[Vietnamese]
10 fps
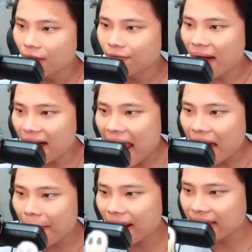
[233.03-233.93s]
Và ở đây
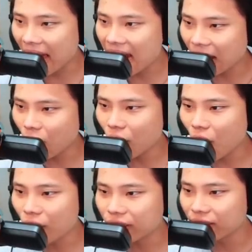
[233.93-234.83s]
các bạn đang thấy là có
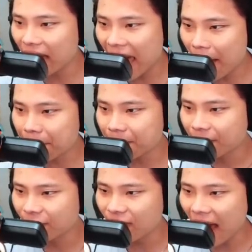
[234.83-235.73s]
con chữ F
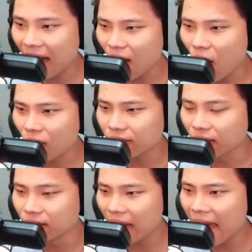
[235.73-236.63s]
và con
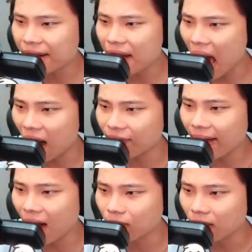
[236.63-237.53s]
chữ N
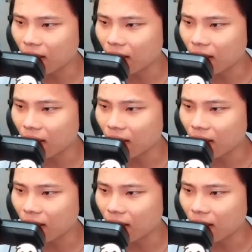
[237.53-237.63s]
phải không?